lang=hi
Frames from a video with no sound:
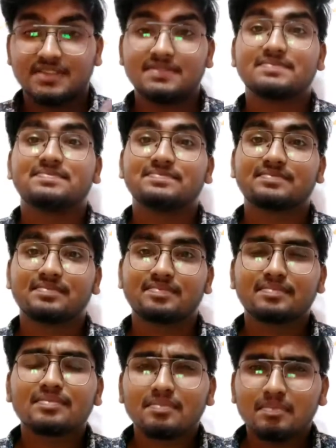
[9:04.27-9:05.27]
का
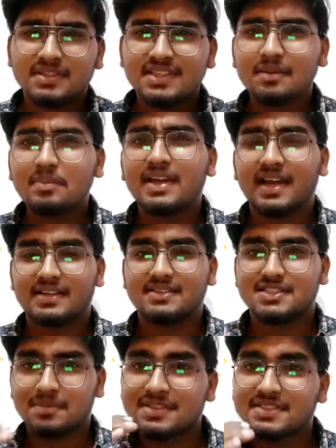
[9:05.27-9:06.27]
मतलब क्या है
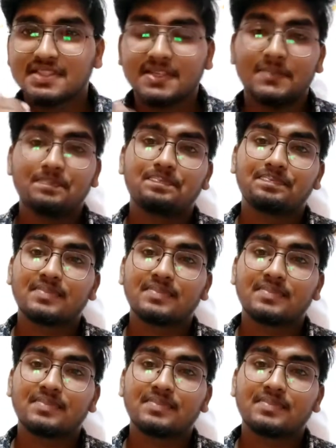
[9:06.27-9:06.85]
समझते हैं